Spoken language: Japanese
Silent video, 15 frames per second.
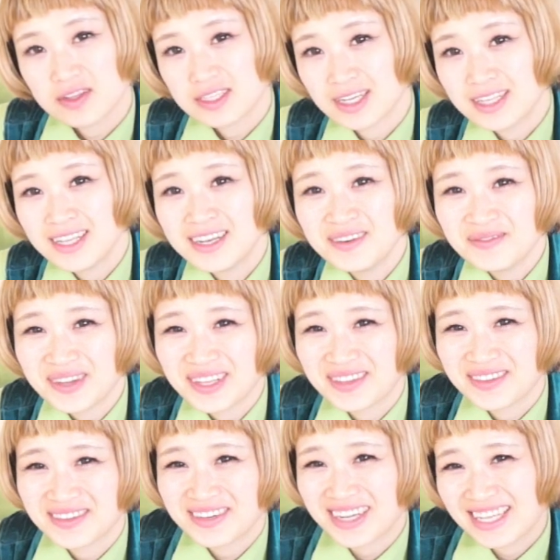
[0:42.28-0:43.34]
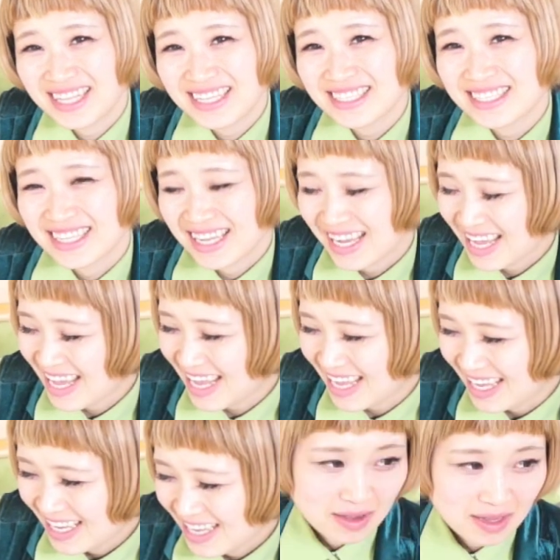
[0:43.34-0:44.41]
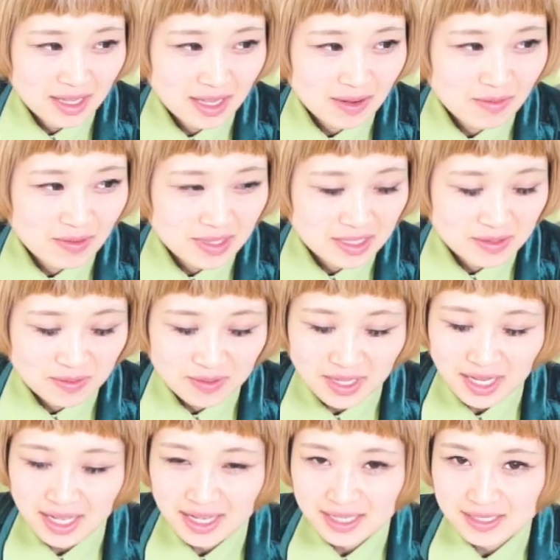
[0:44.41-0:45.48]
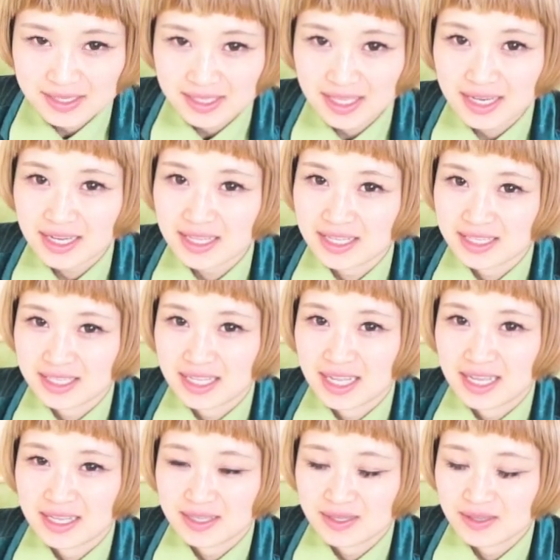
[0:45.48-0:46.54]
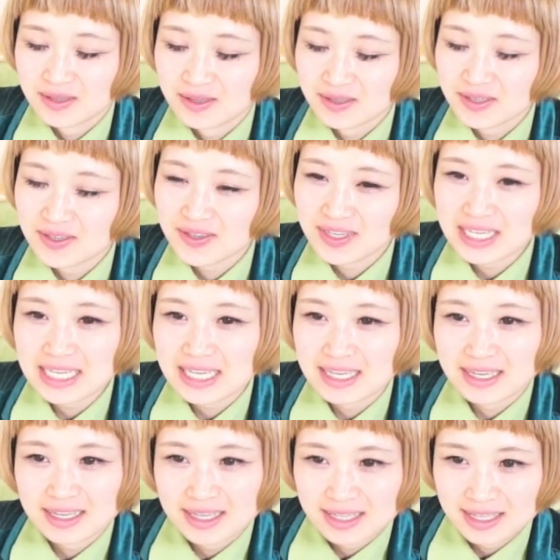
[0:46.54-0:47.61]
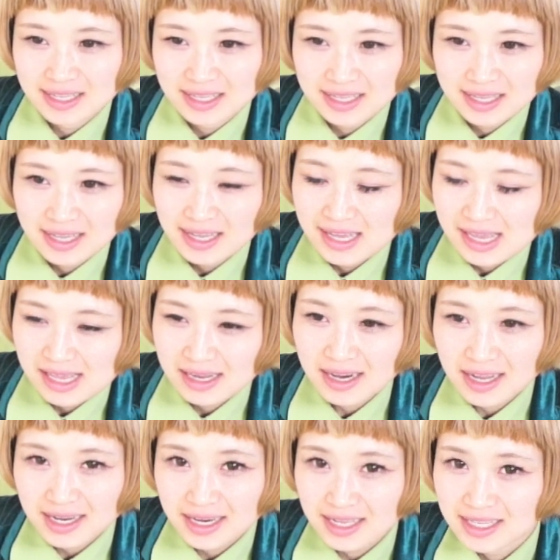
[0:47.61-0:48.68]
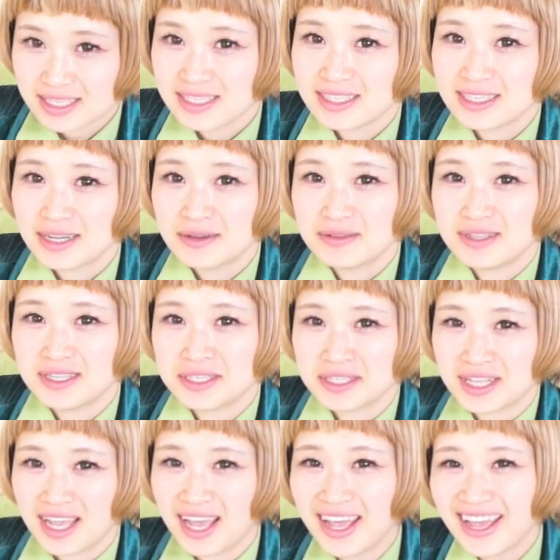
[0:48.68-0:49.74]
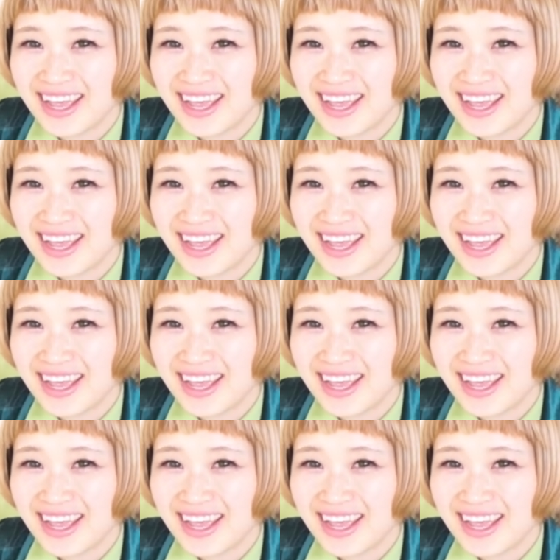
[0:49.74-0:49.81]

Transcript: はチャンネル名の由来ですねはい結構私お腹がすいたらですねすごいイライラしちゃうんですね